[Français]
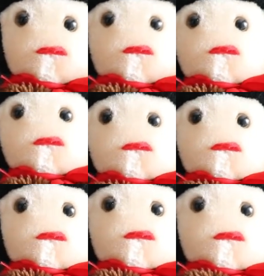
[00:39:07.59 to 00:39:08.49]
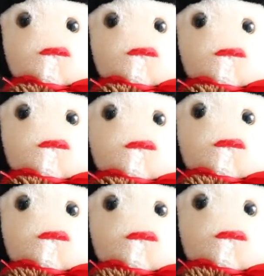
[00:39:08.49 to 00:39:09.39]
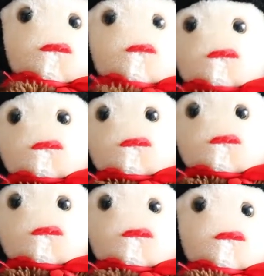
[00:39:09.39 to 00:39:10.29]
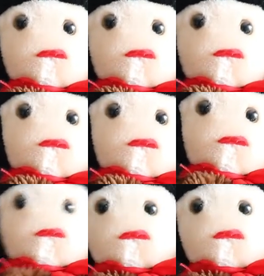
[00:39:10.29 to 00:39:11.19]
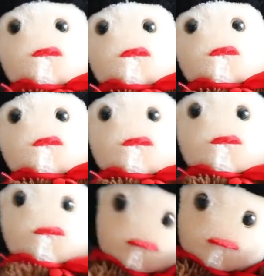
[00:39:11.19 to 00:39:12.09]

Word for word: de se faire immuniser contre la peste rouge et de voir les effets secondaires du faux